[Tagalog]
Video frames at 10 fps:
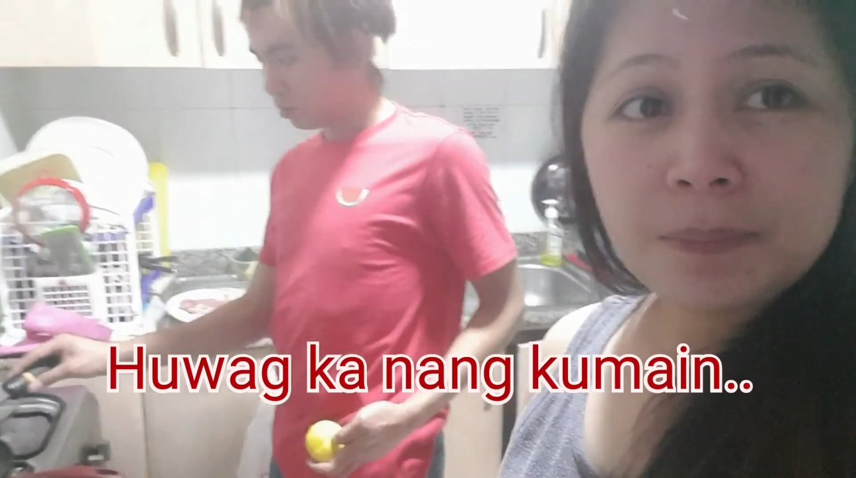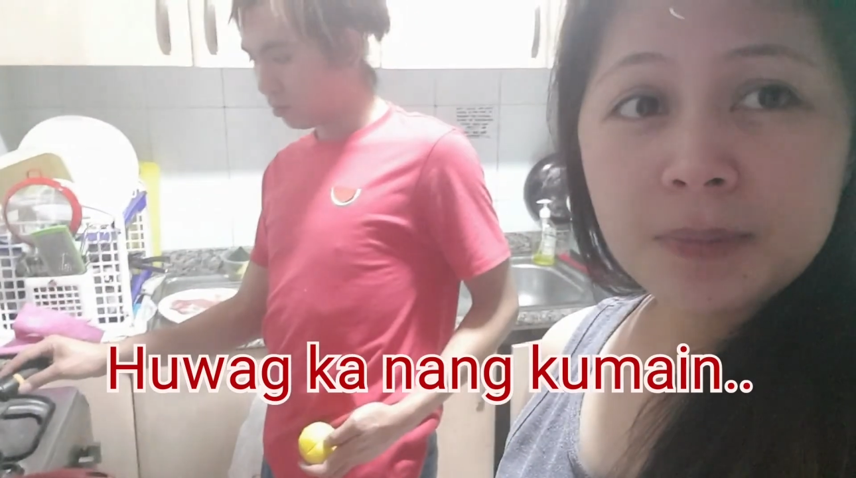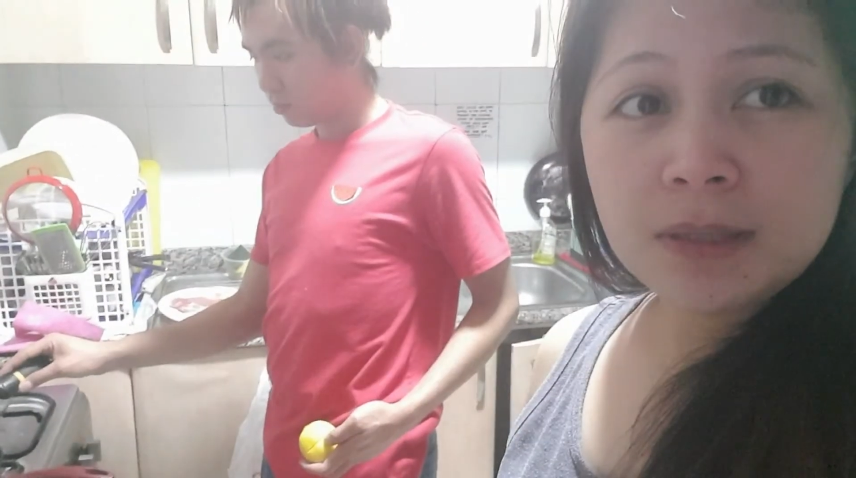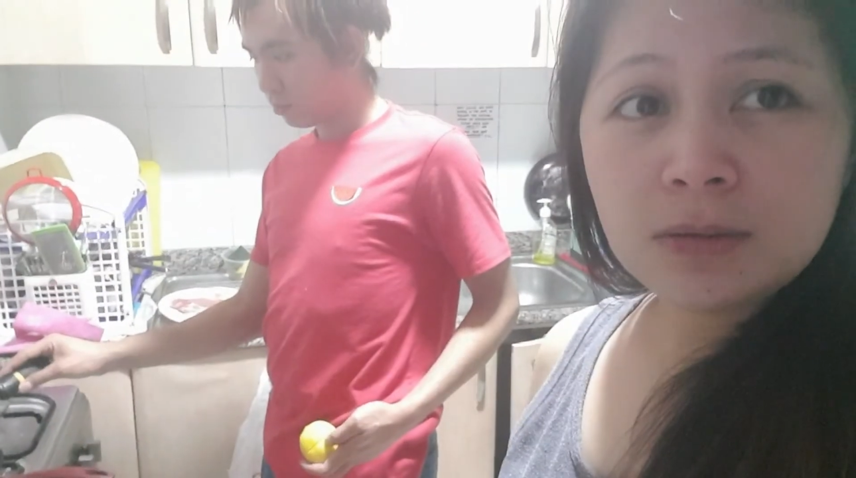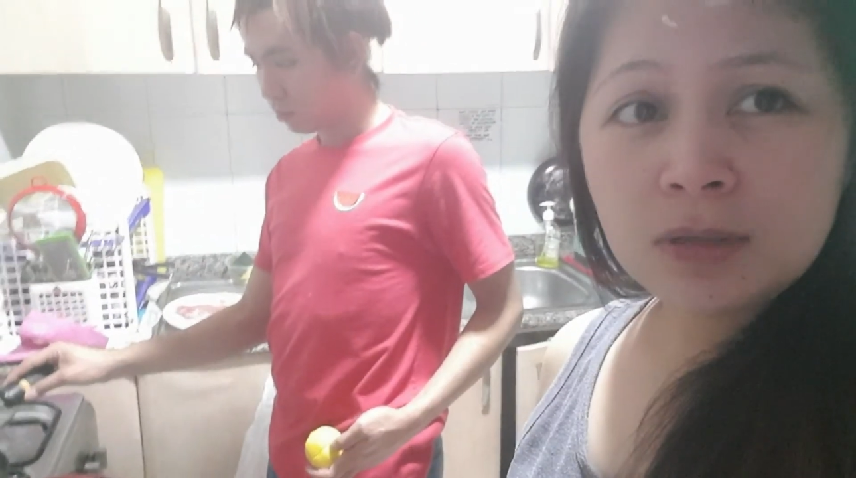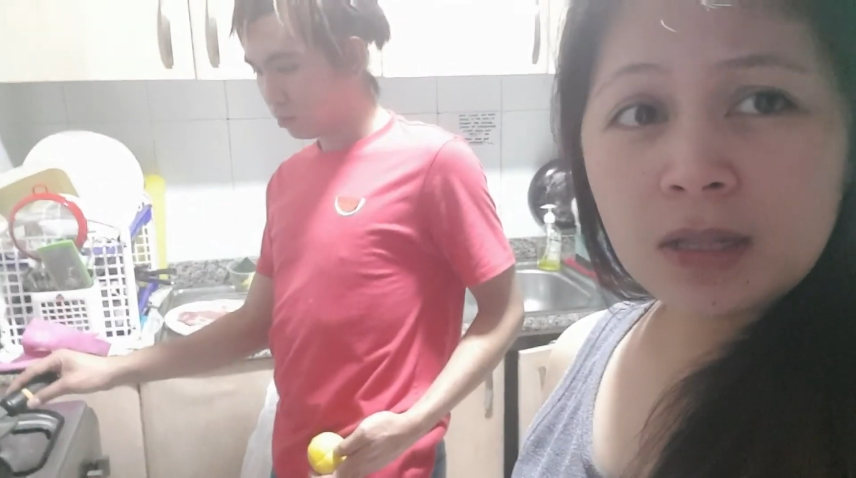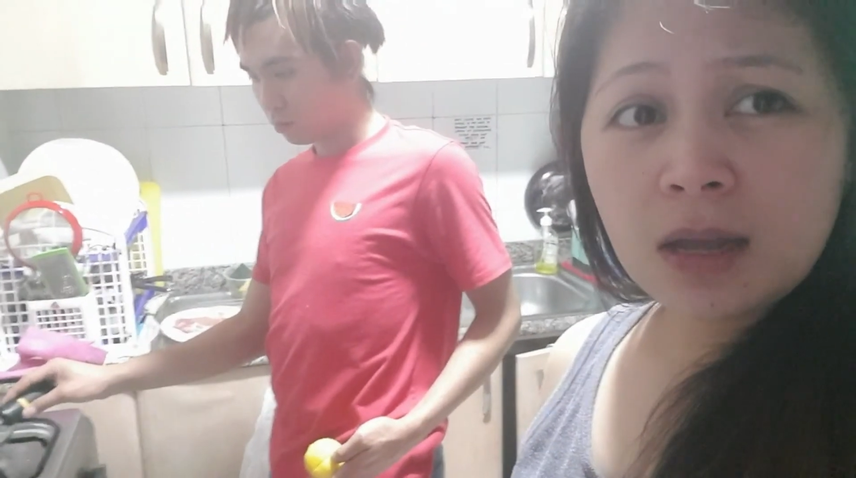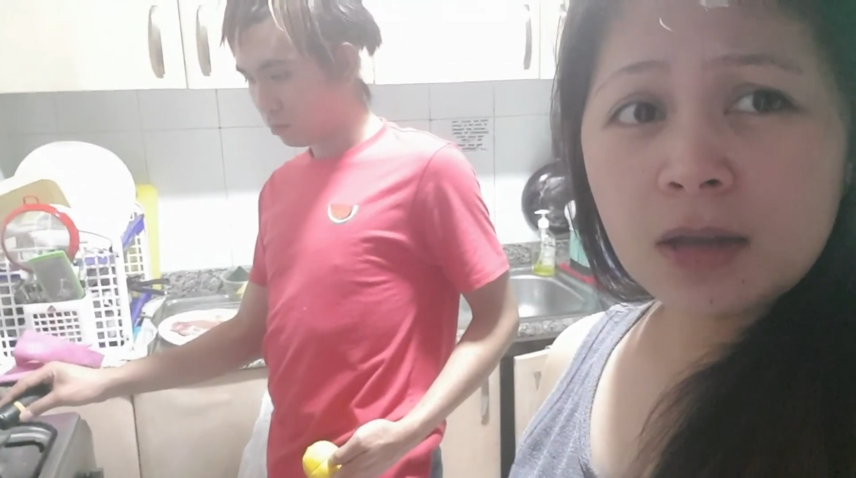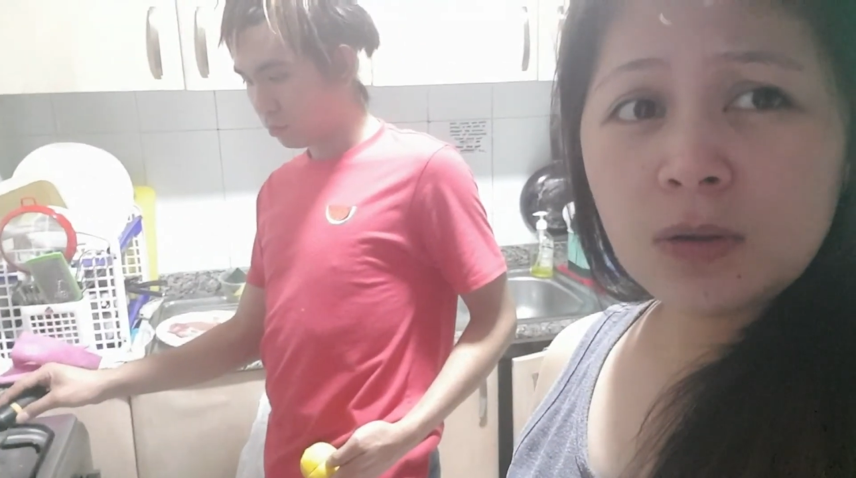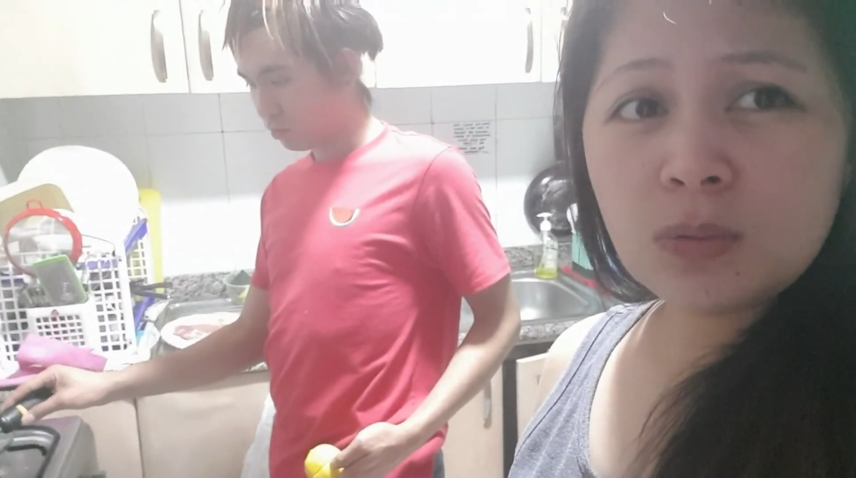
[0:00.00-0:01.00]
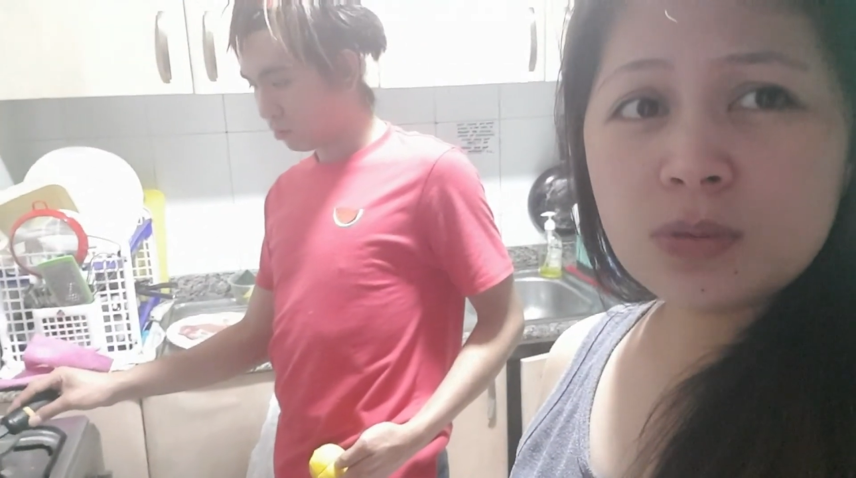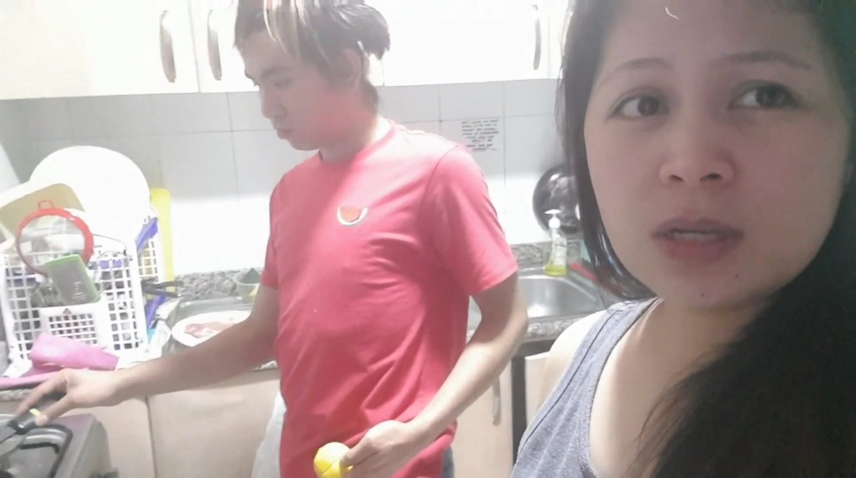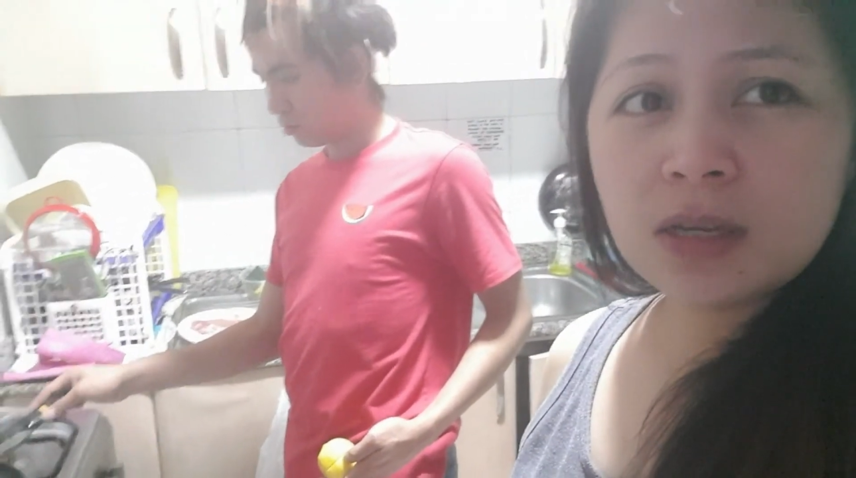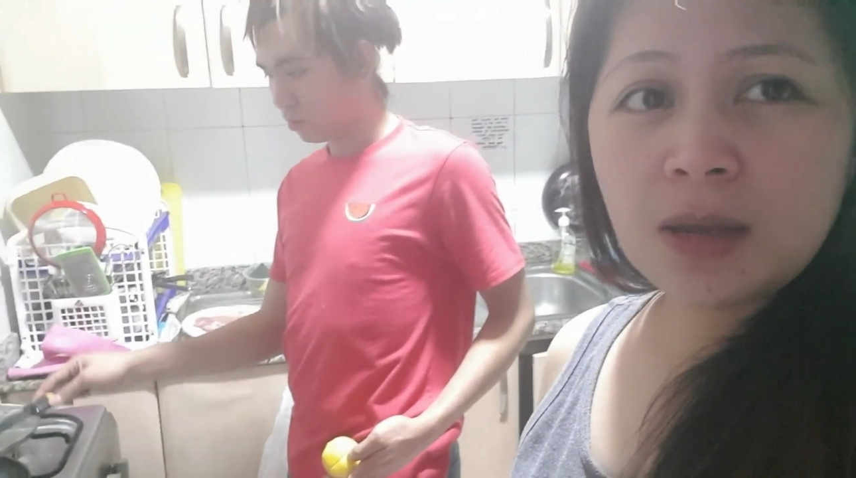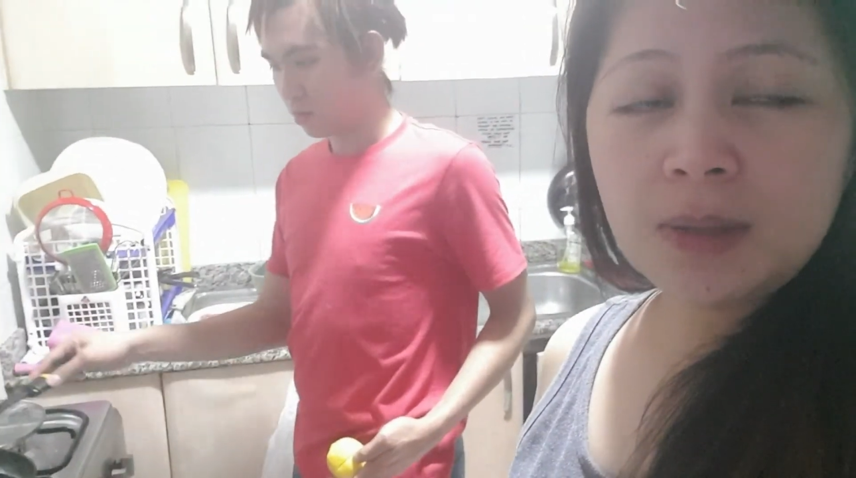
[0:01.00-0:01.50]
Update ko na lang kayo kung
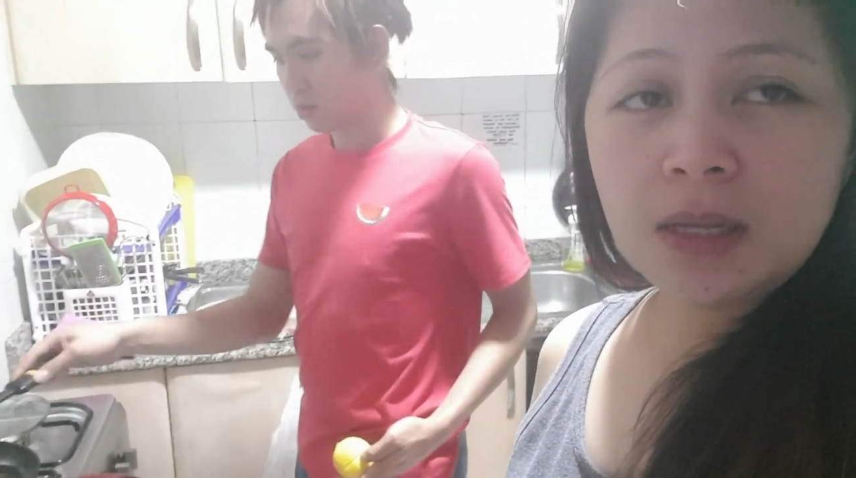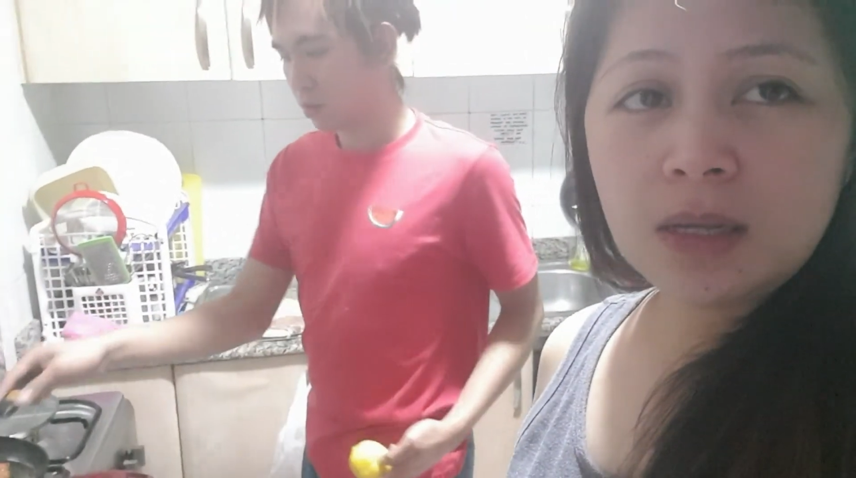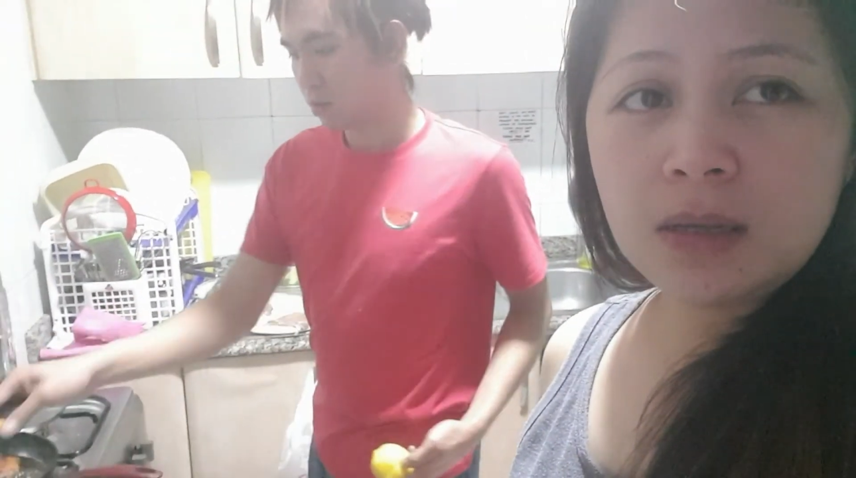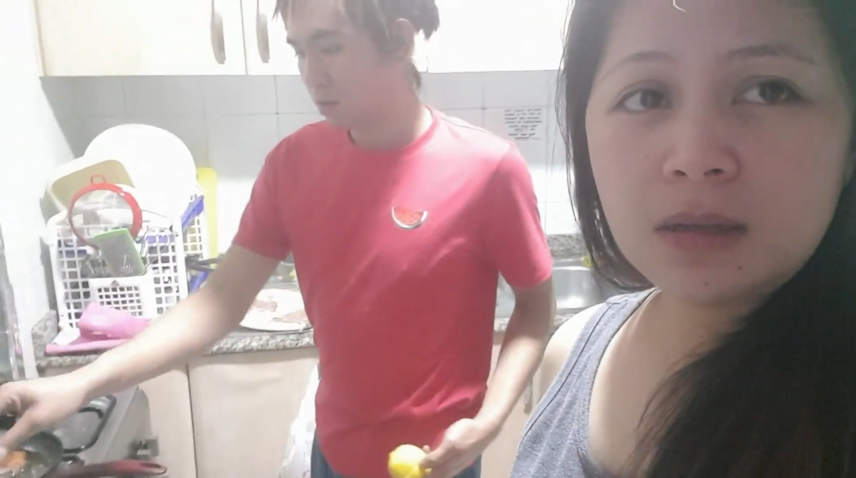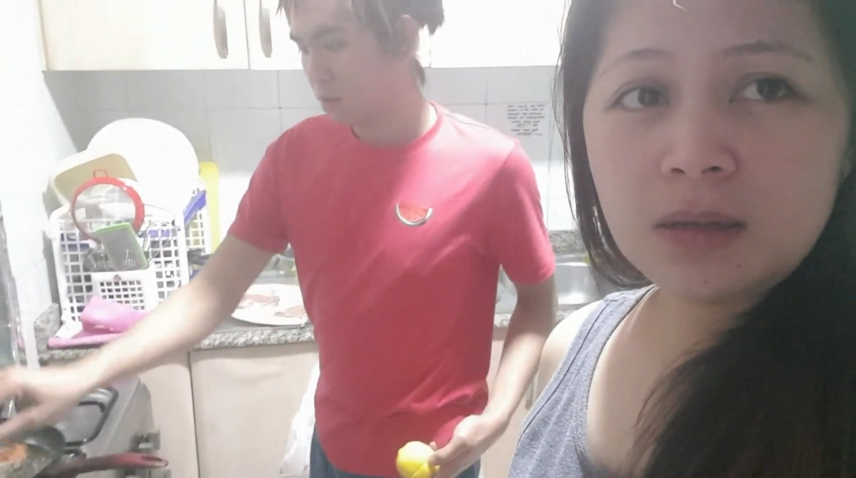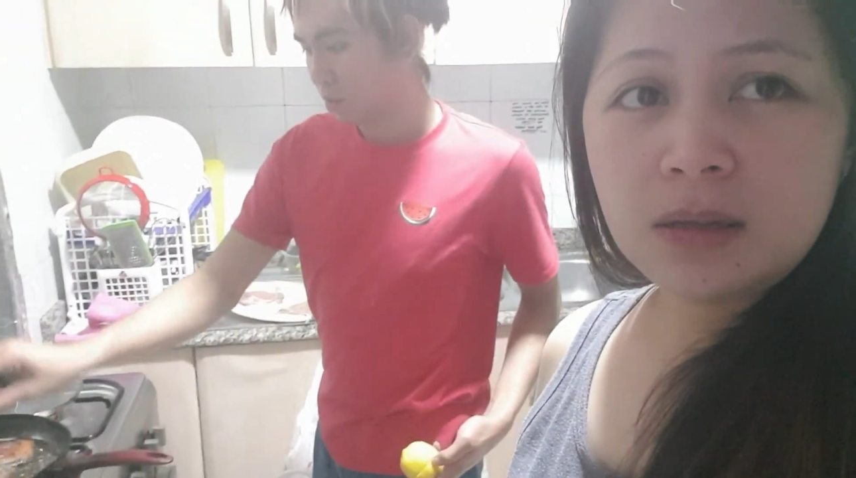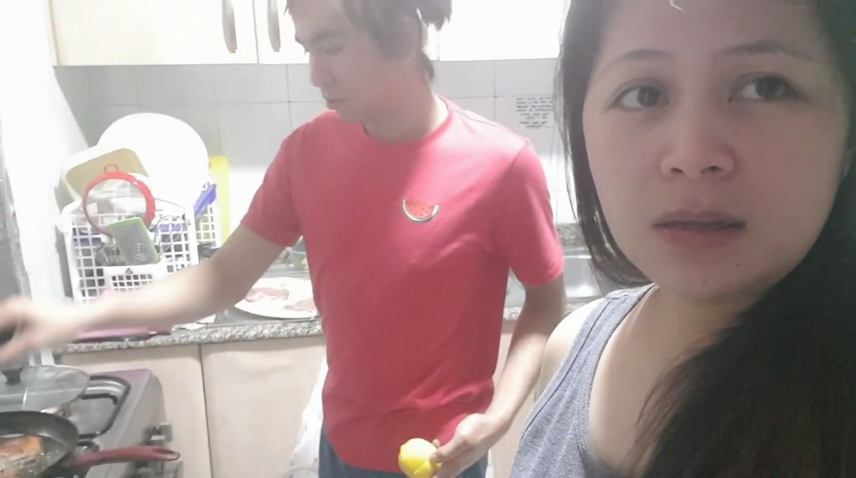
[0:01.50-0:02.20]
saan kami